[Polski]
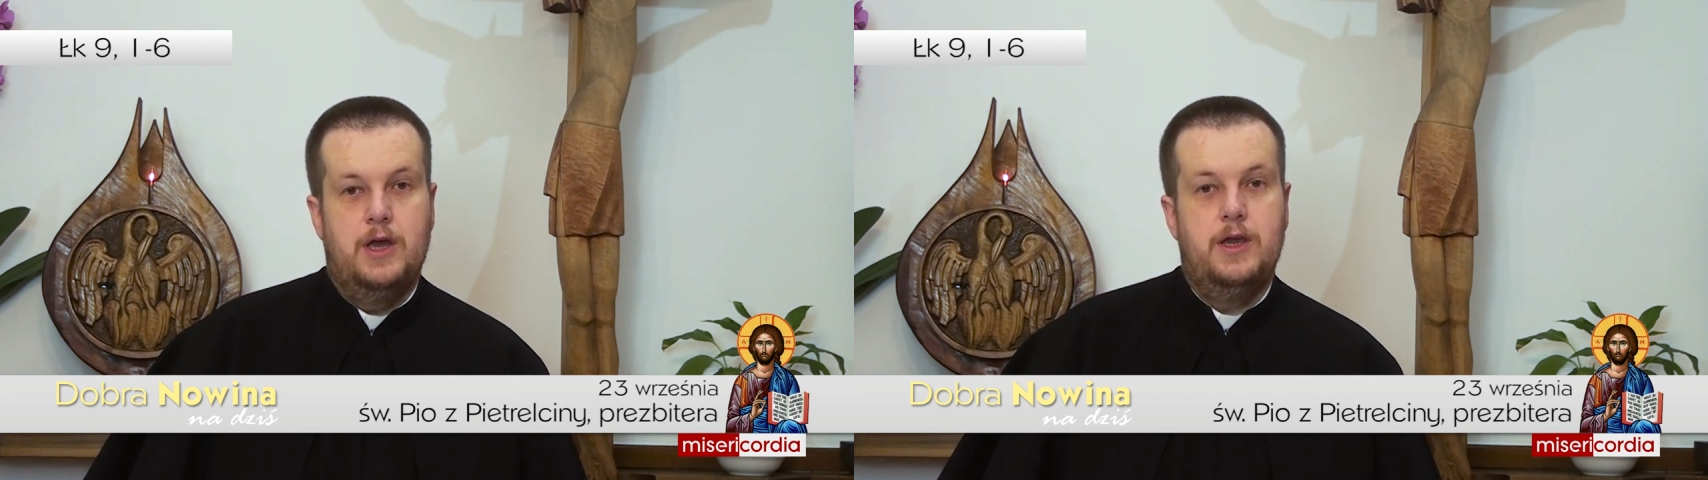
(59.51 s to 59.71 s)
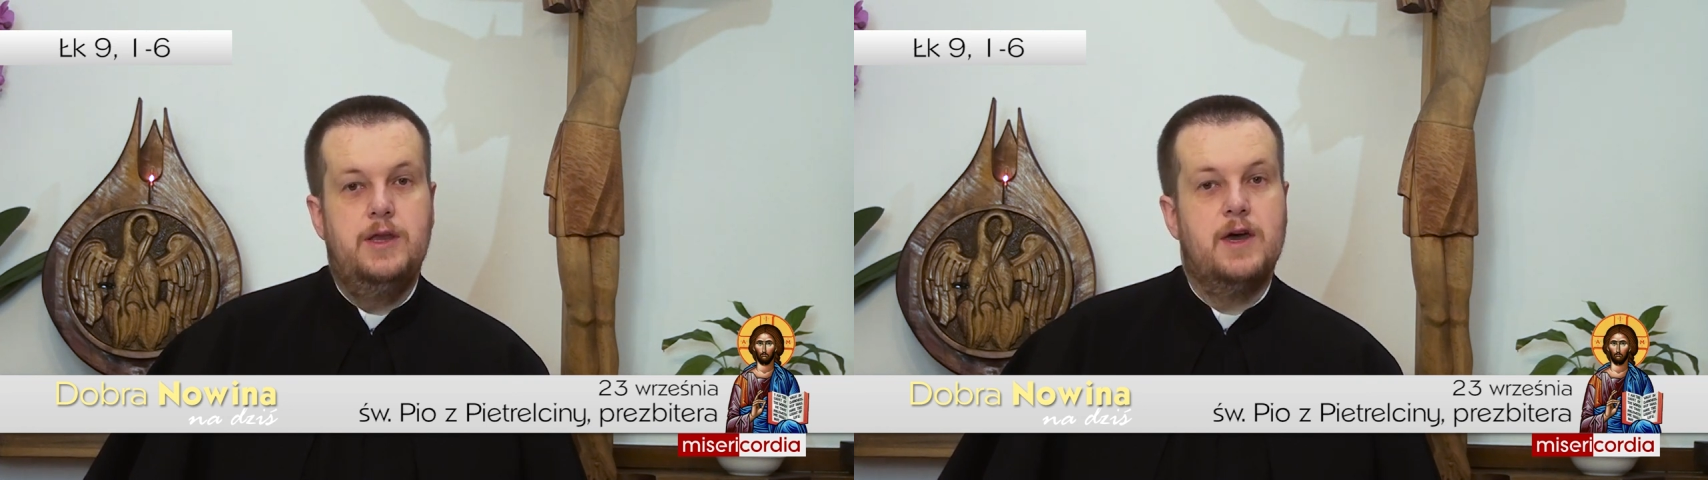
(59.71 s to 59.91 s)

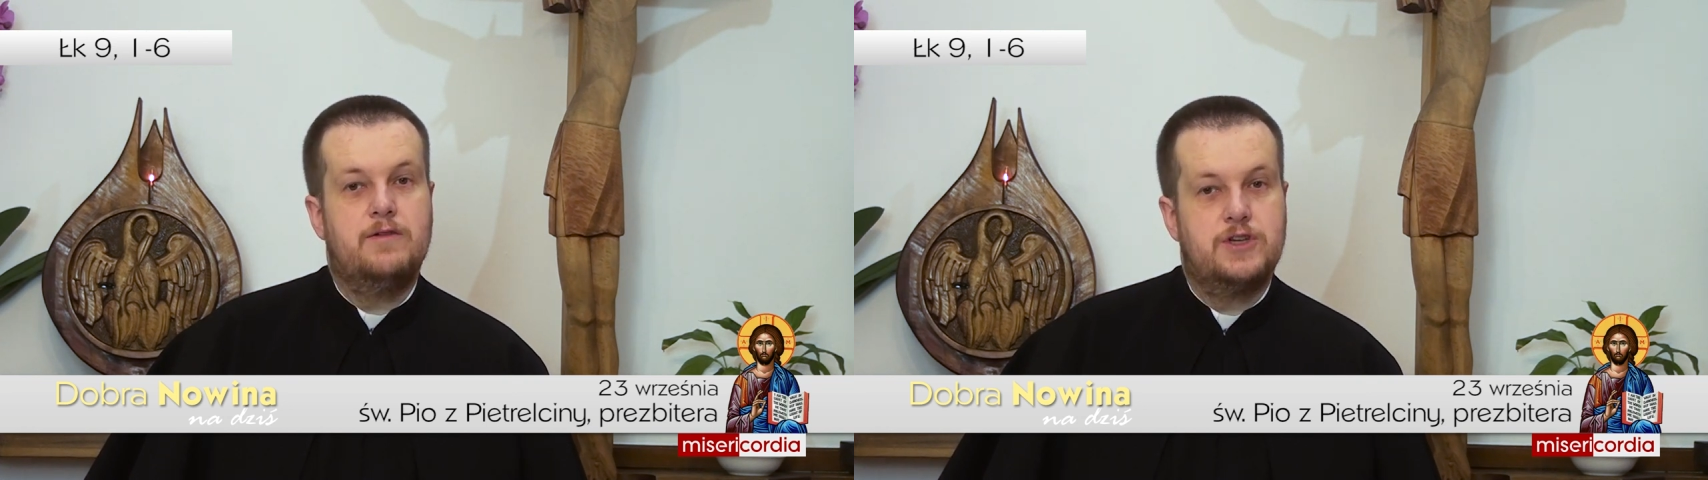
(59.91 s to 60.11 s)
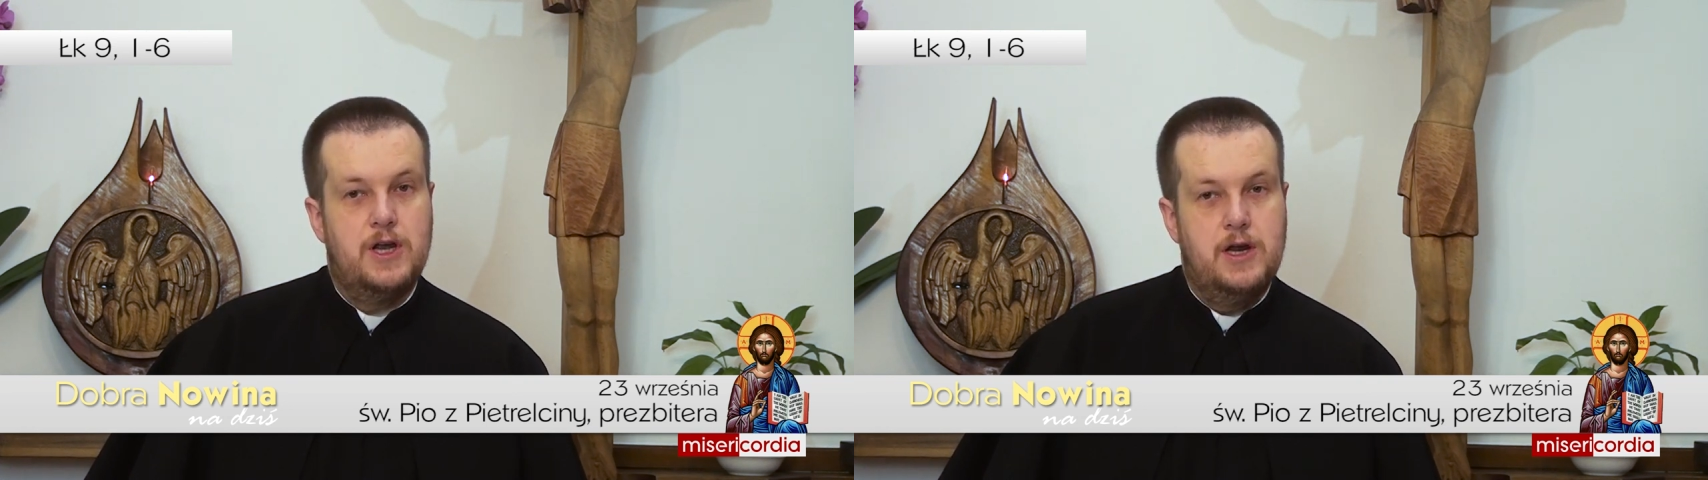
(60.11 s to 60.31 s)
i na
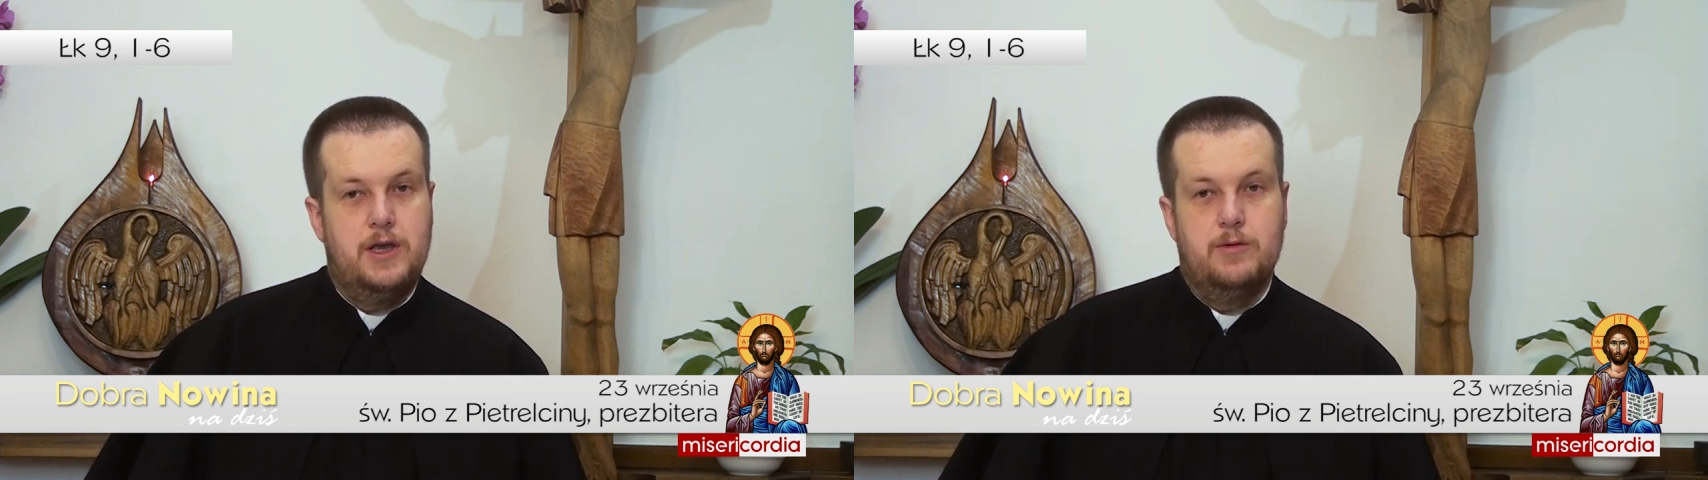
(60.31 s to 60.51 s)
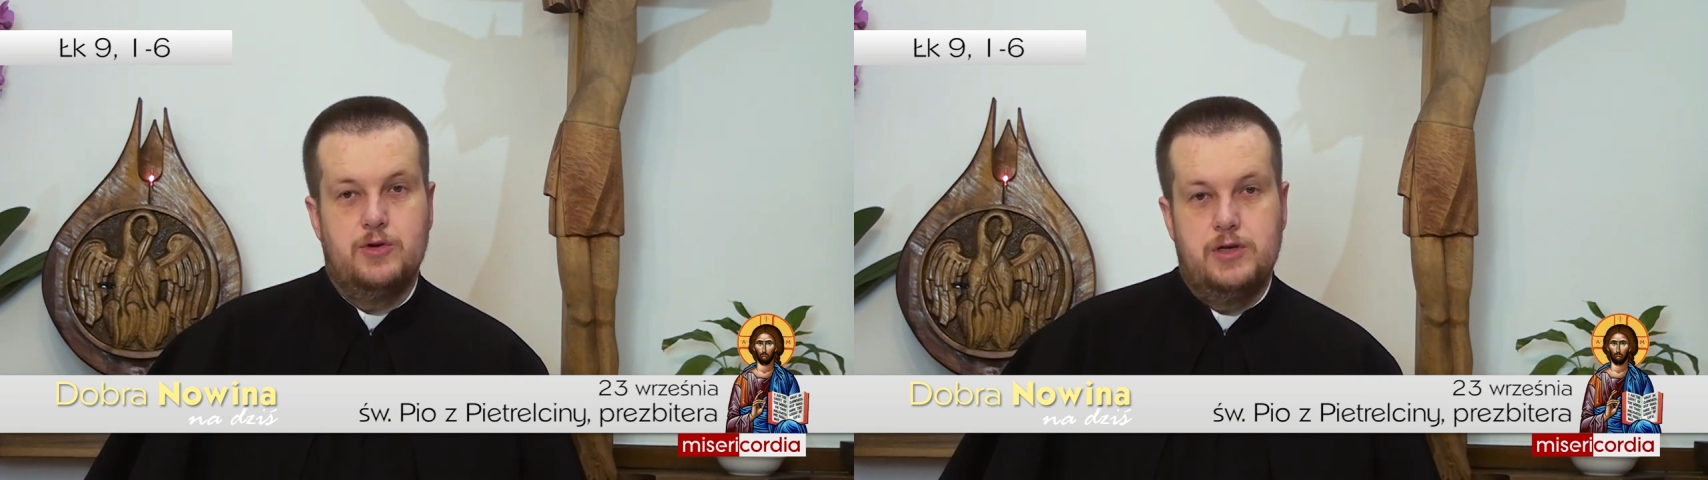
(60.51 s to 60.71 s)

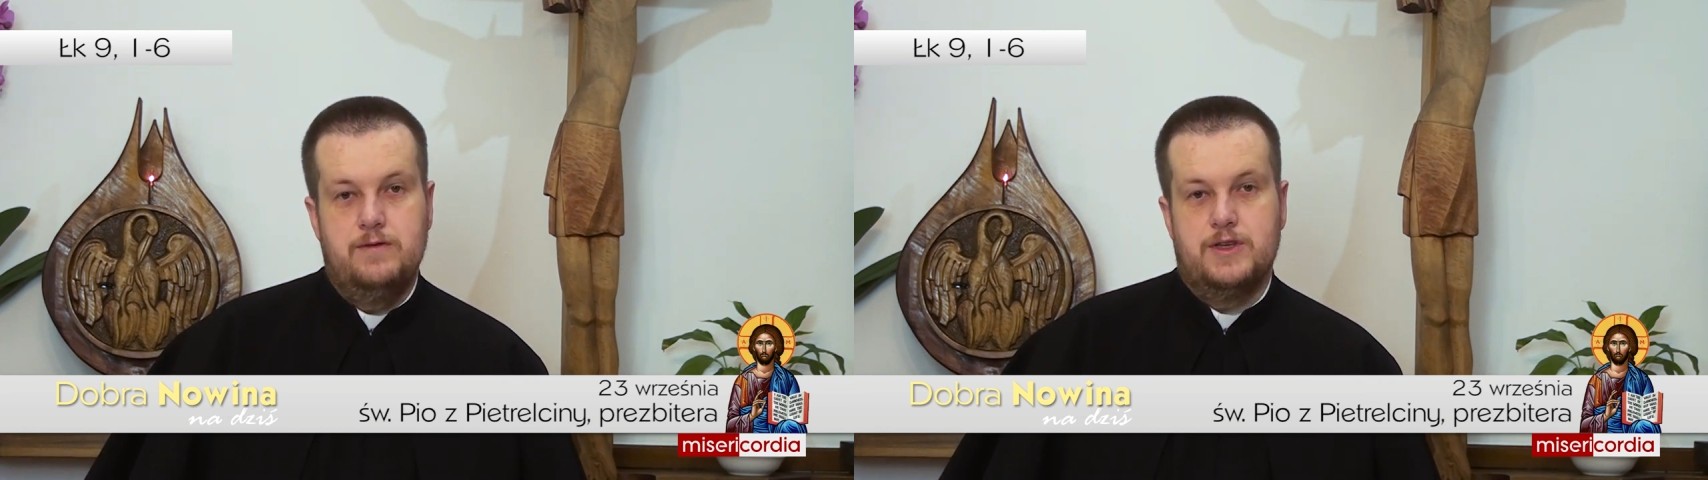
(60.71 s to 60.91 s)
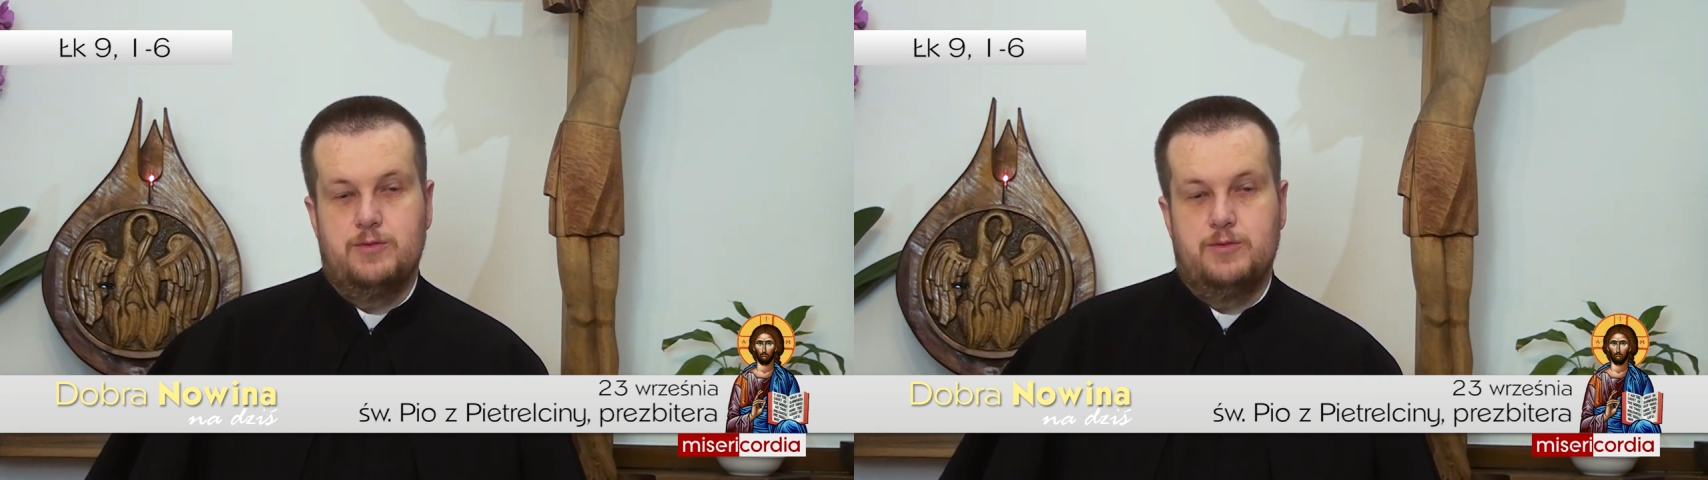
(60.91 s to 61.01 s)
wszelkie możliwe